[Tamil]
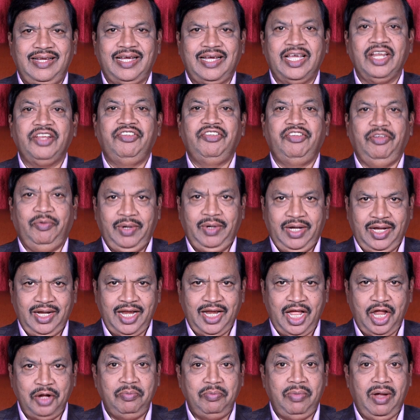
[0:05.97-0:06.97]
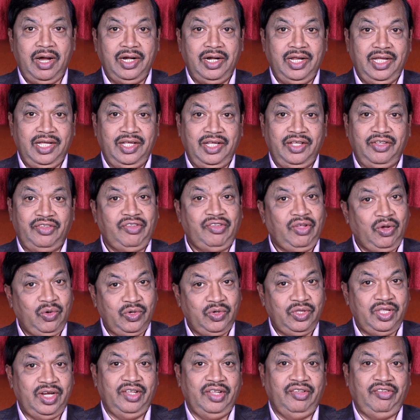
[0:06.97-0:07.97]
கிறிஸ்துவில் அன்பான
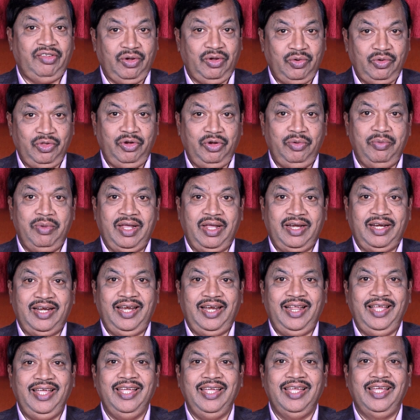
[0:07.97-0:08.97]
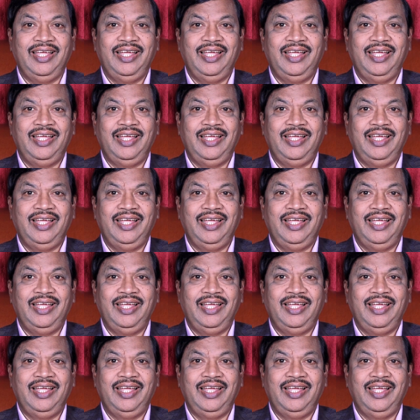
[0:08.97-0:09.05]
சகோதர சகோதரிமார்களே